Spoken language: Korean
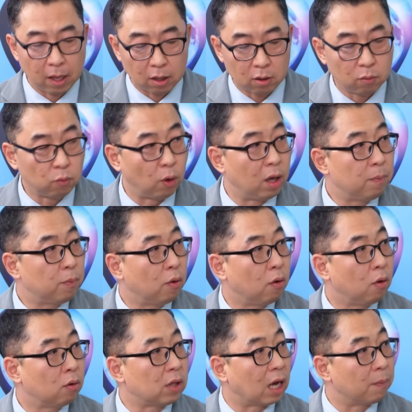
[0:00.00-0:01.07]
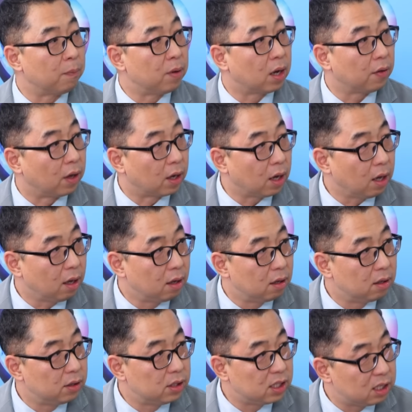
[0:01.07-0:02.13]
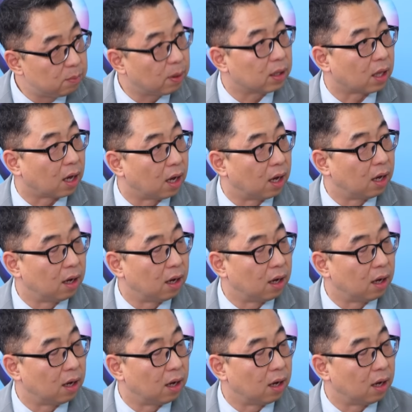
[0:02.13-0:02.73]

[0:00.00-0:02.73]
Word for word: 그럼 웨이퍼 낭비가 되게 음. 심하다.